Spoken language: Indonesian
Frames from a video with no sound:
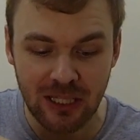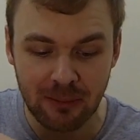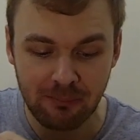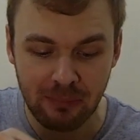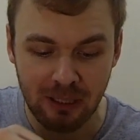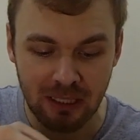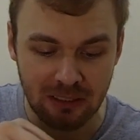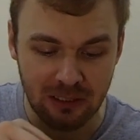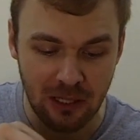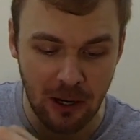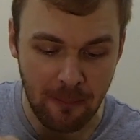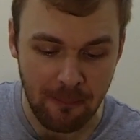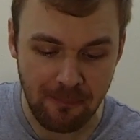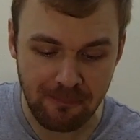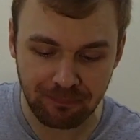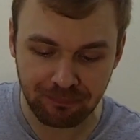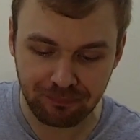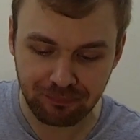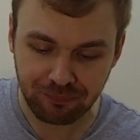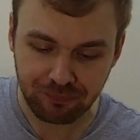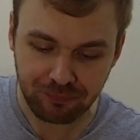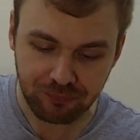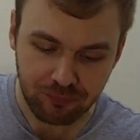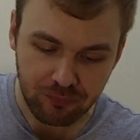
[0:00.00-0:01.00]
sambalnya,
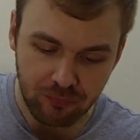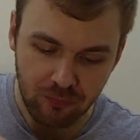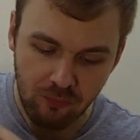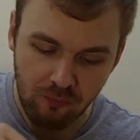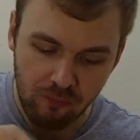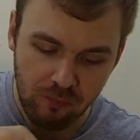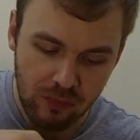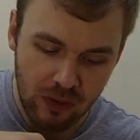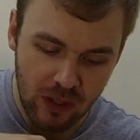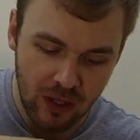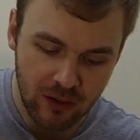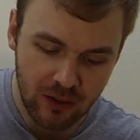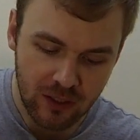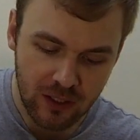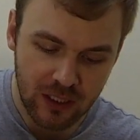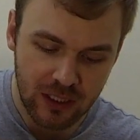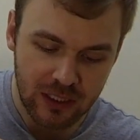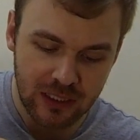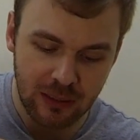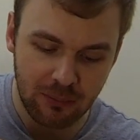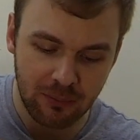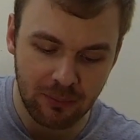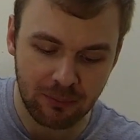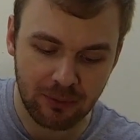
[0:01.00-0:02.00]

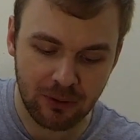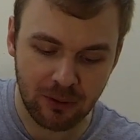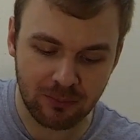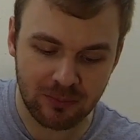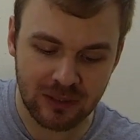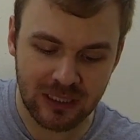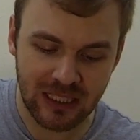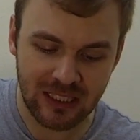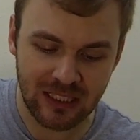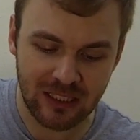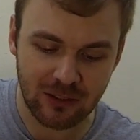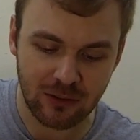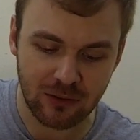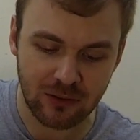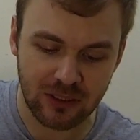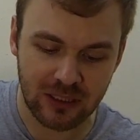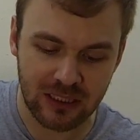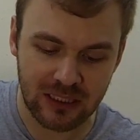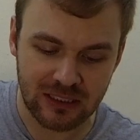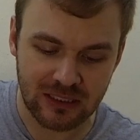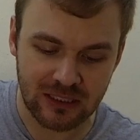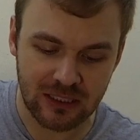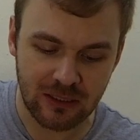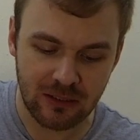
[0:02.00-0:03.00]
tapi belum terlalu
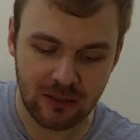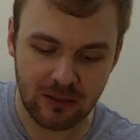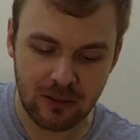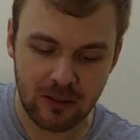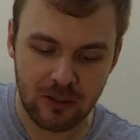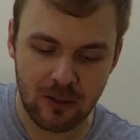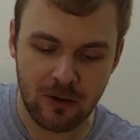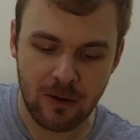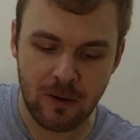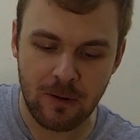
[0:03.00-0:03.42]
terasa.